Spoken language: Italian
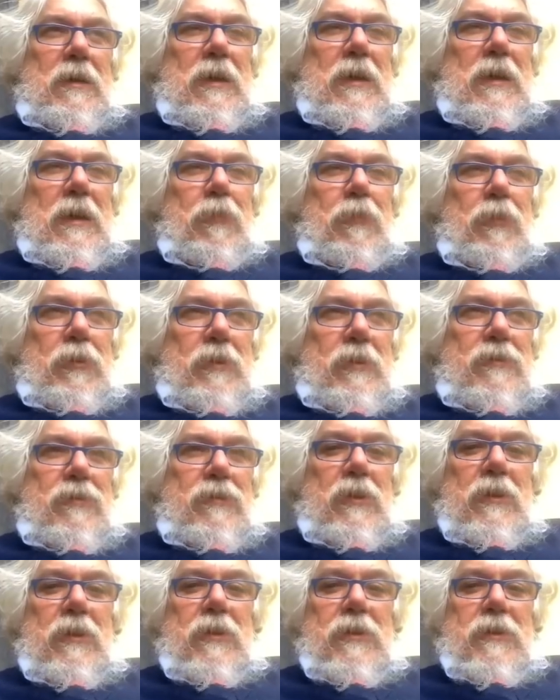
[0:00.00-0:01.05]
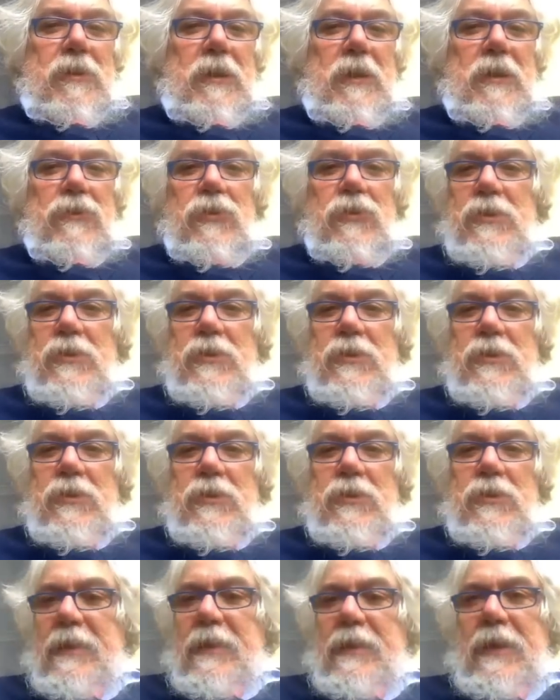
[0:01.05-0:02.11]
nella protezione di sé, cioè
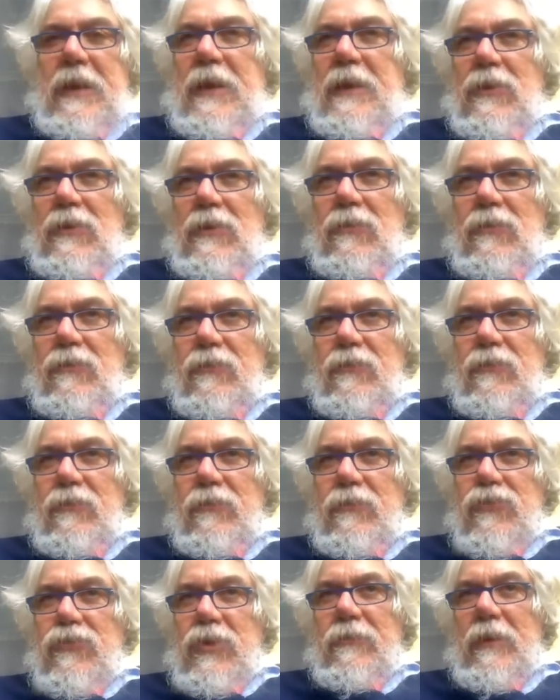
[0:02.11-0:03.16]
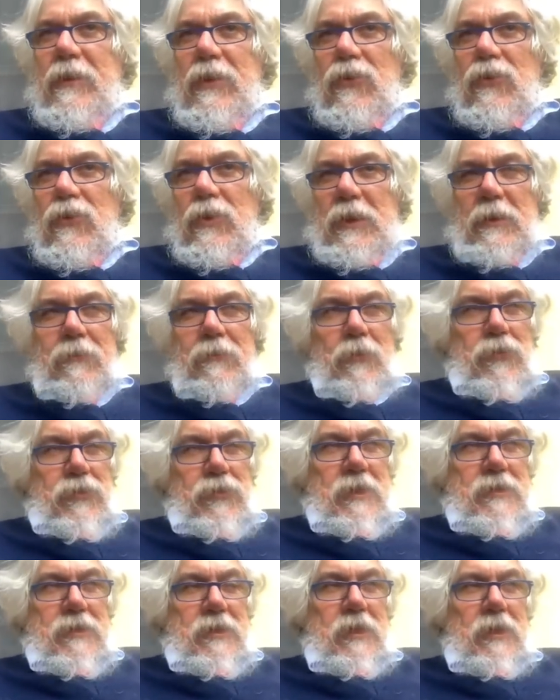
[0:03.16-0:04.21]
senza libertà non c'è valore che possa
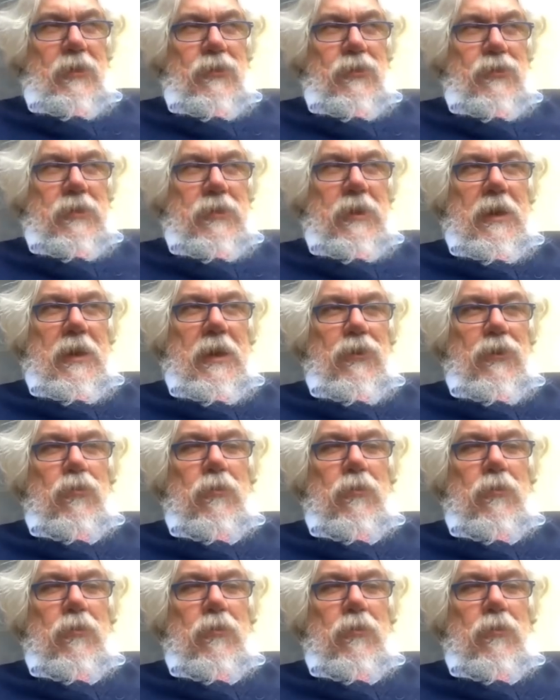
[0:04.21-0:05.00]
essere considerato